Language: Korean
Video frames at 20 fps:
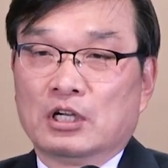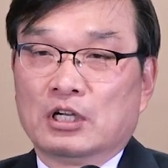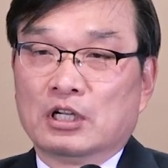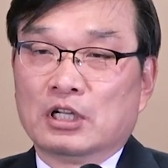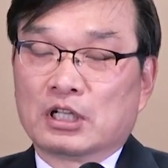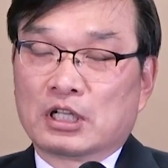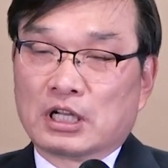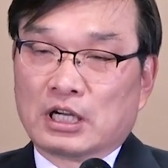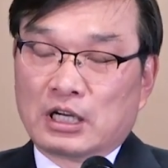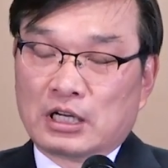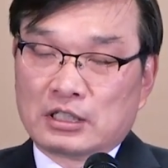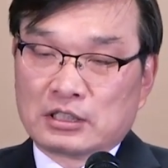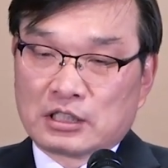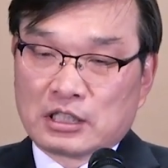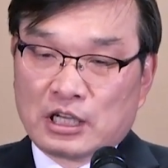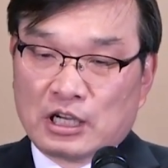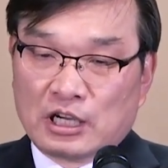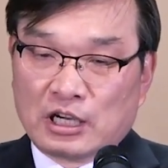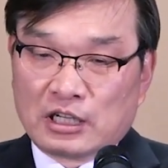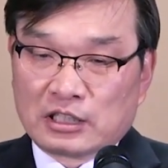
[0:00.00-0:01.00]
그러니까
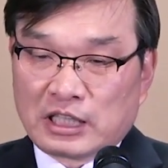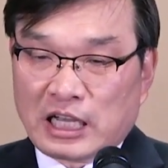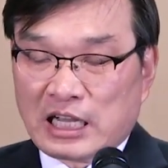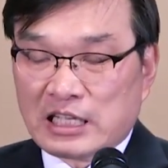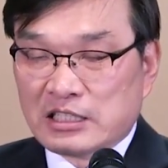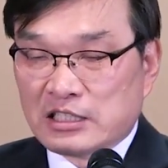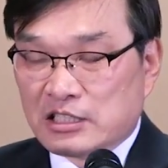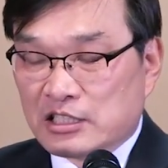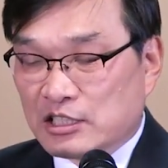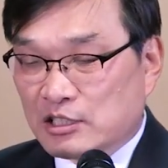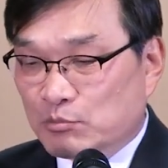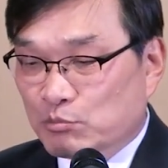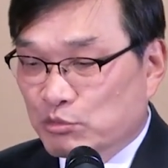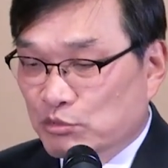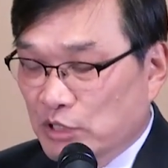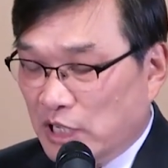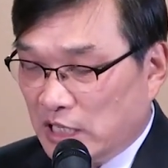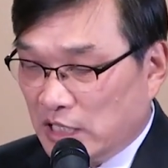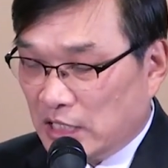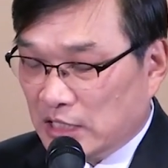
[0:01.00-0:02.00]
어, 단지
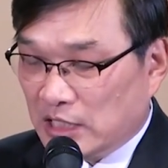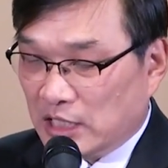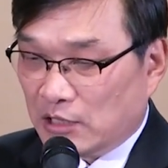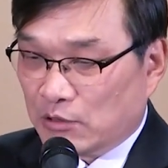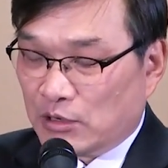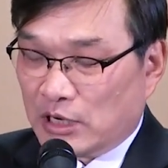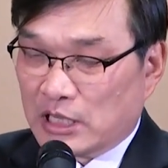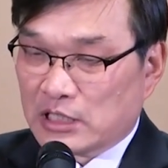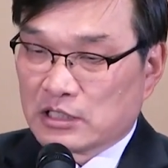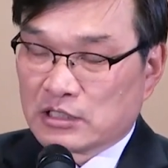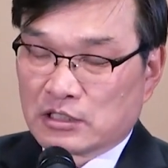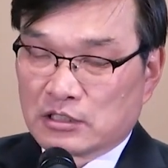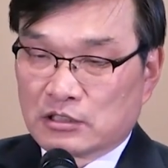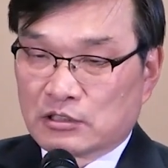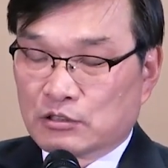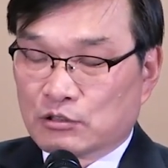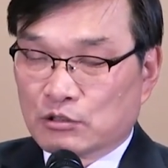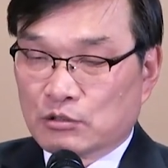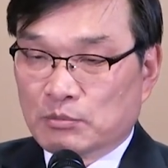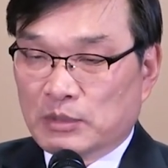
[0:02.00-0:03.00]
무난한다고 하는
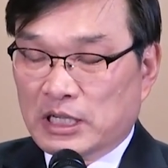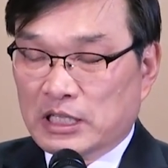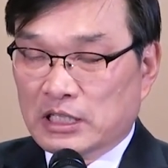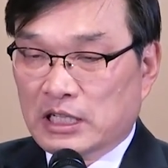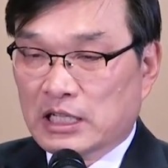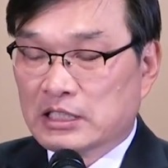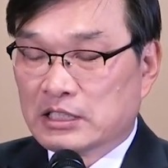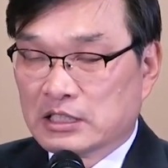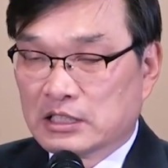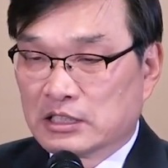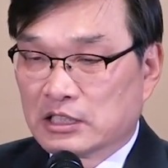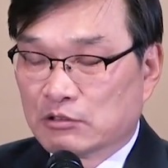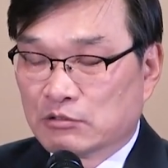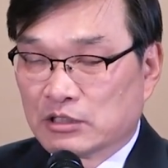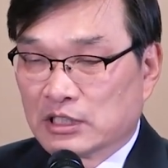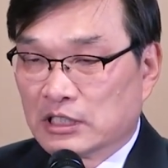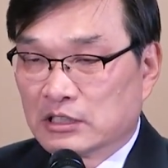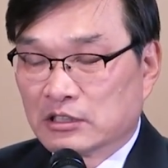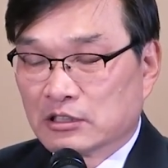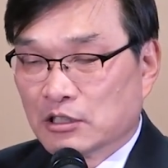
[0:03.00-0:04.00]
것으로만 했을 때
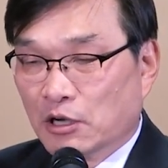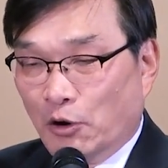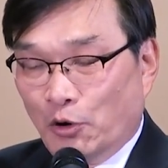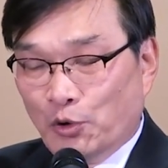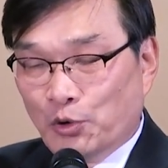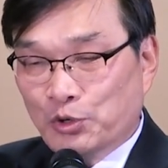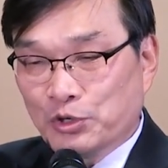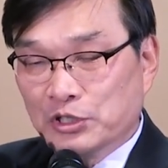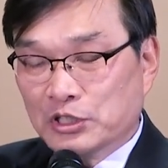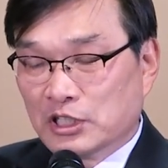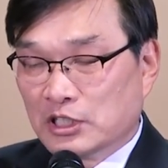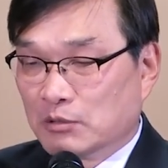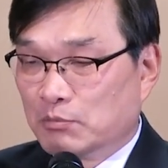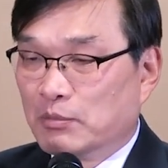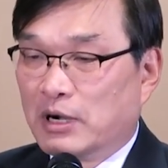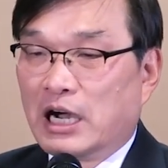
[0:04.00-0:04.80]
우리가 떠오르는